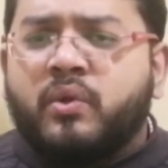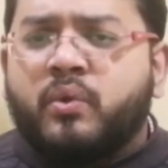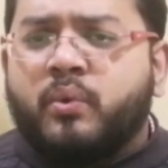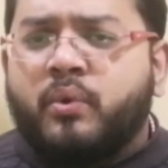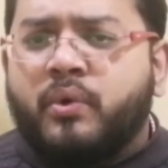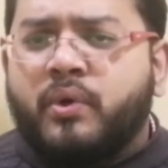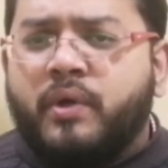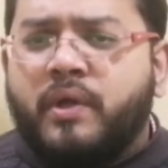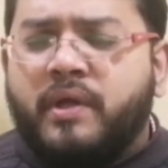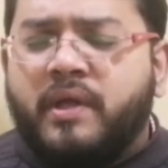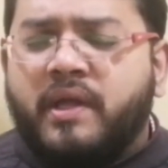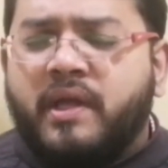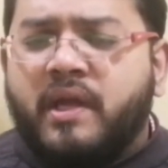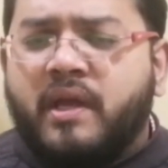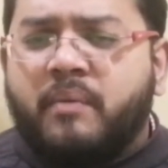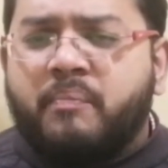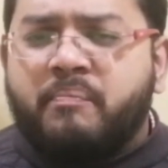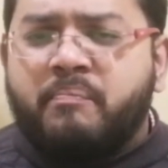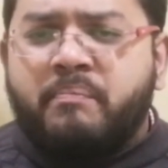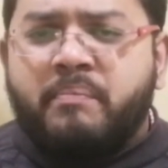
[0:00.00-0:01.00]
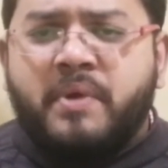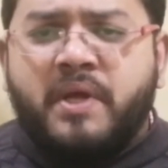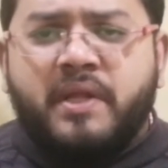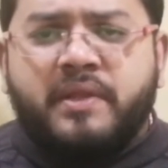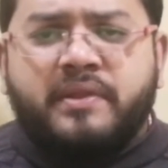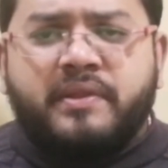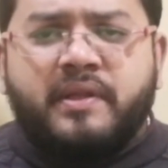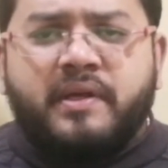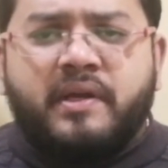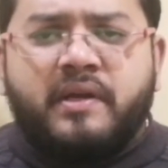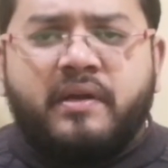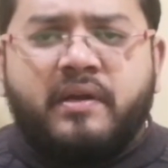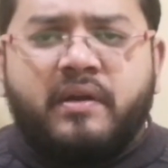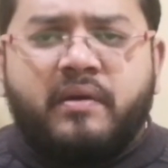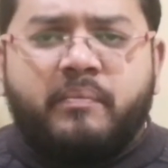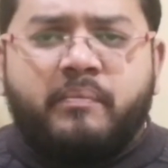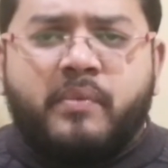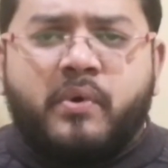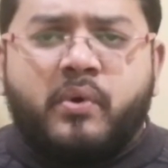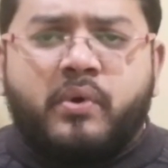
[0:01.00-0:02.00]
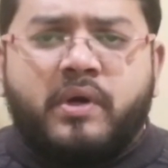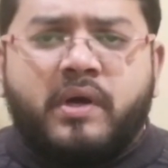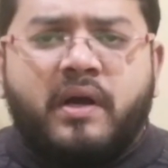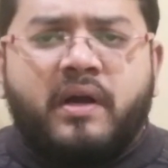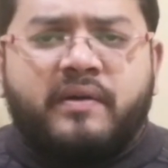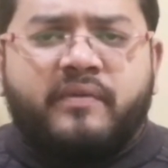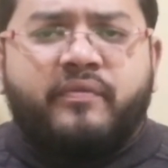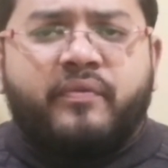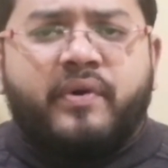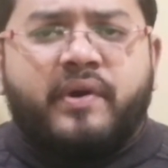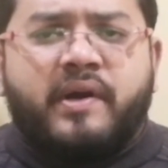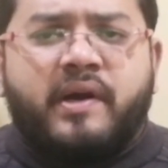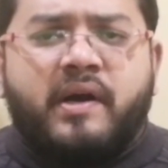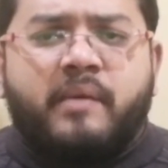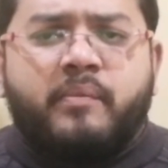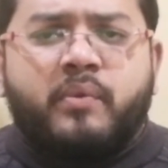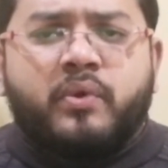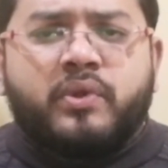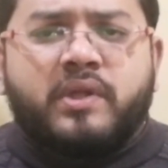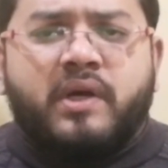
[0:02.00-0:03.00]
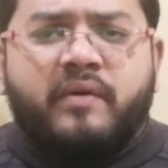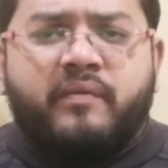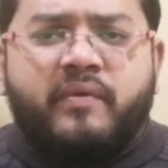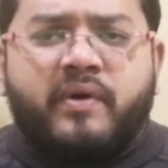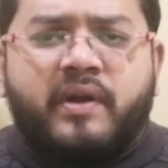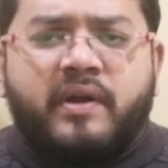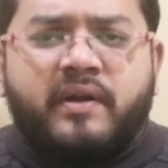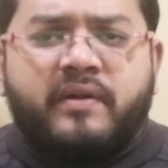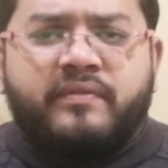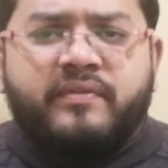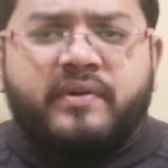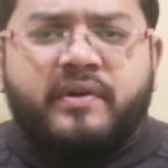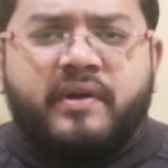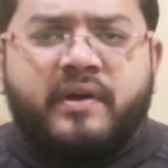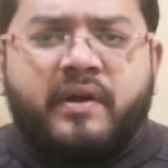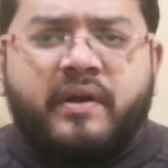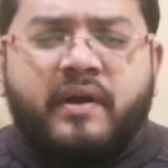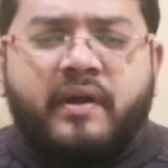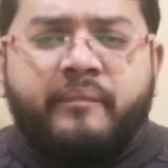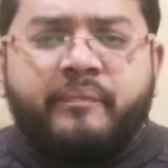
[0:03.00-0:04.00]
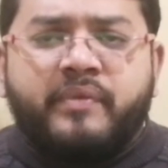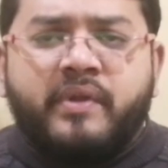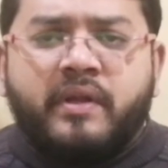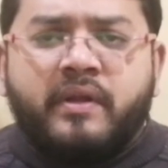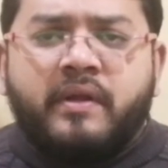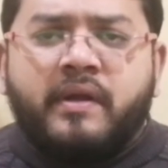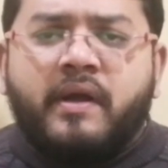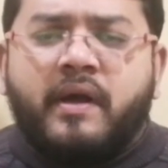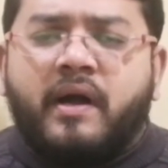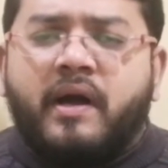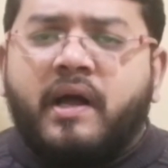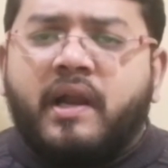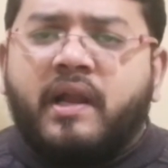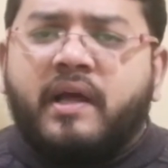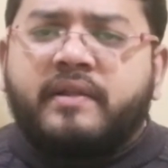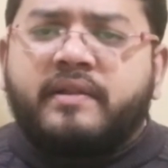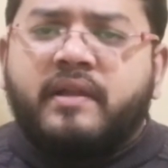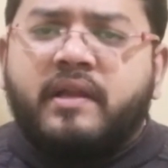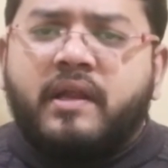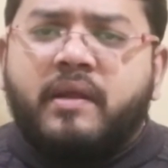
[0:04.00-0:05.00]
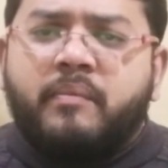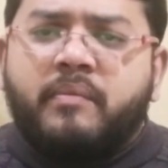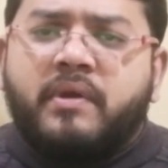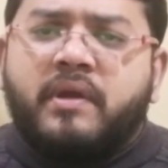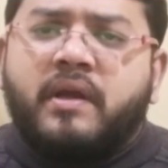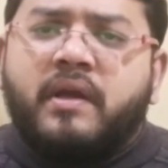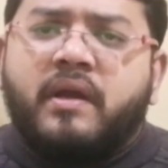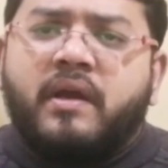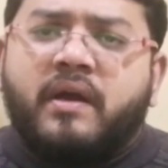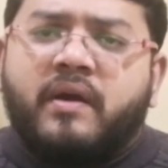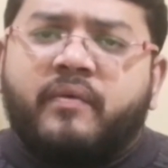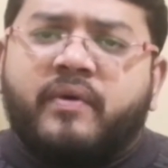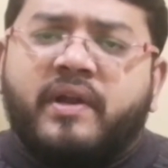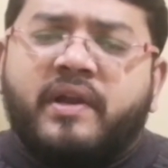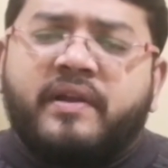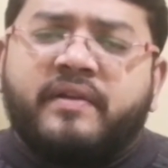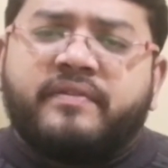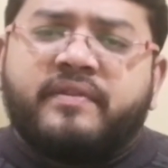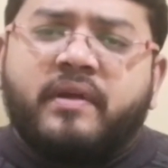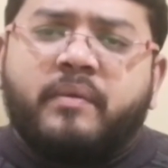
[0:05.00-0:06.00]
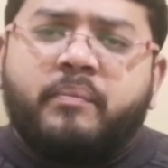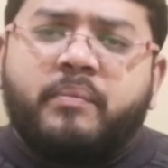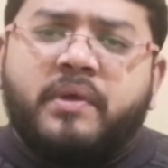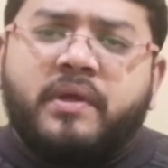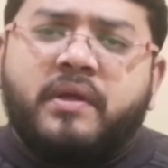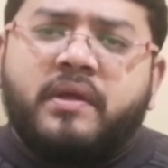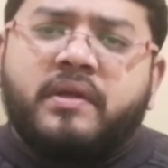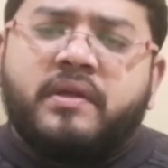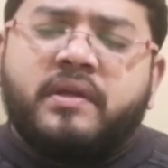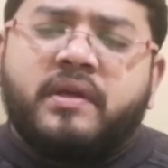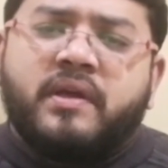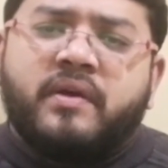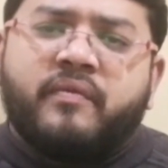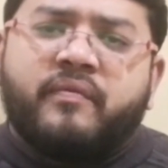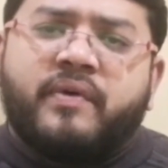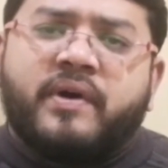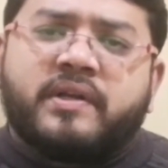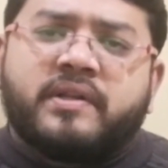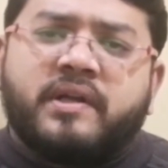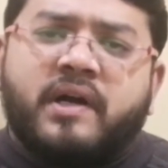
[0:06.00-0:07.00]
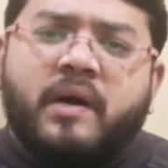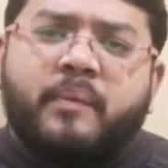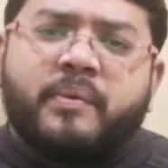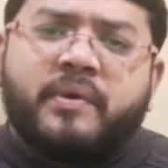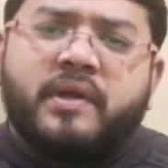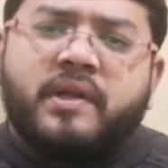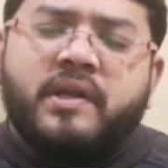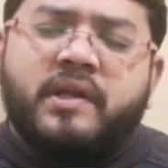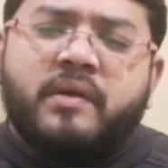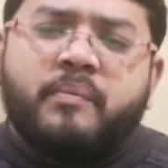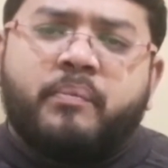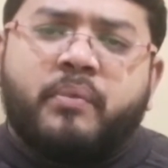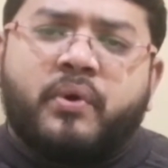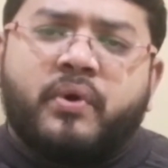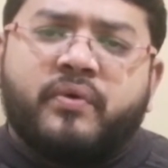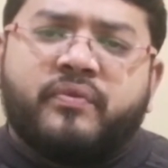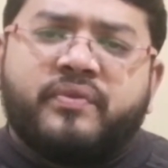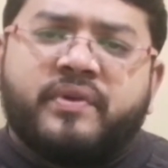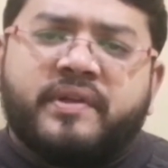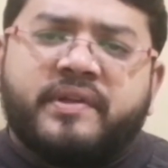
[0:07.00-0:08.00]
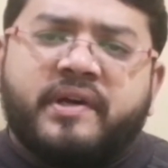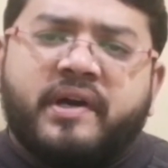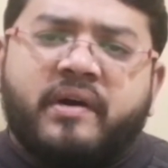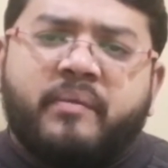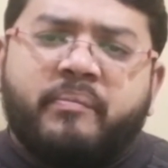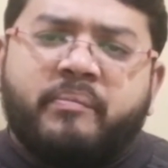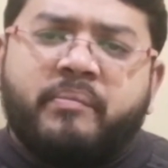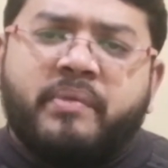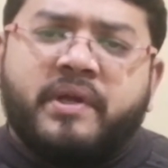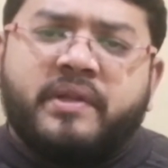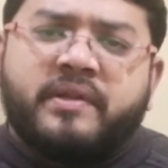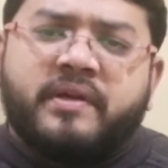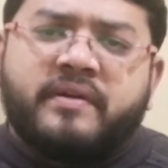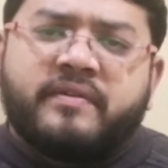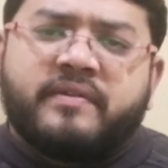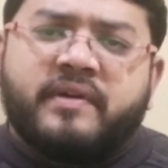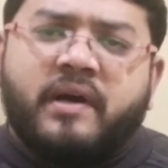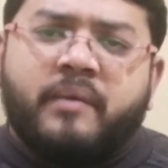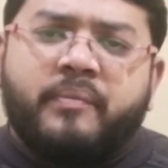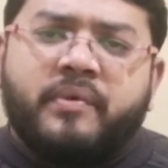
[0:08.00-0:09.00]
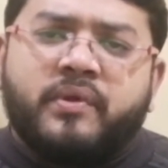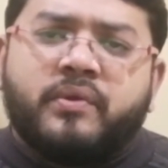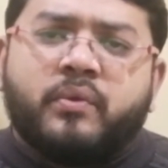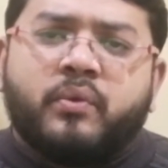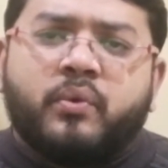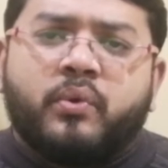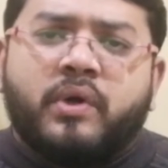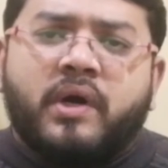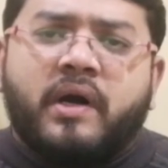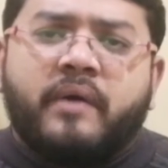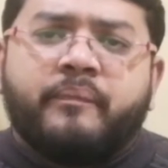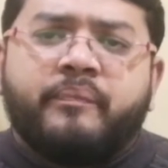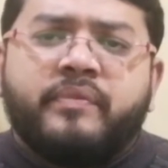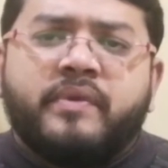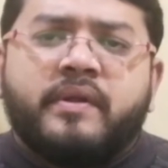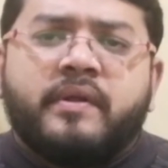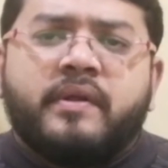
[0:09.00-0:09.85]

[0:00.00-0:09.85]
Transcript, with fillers: तो एक बेहतर मौका फराम होता हुआ नज़र आ रहा है आला तलीम के हवाले से भी ये वक्त आपके लिए बहुत ज़्यादा बेहतर साबित होगा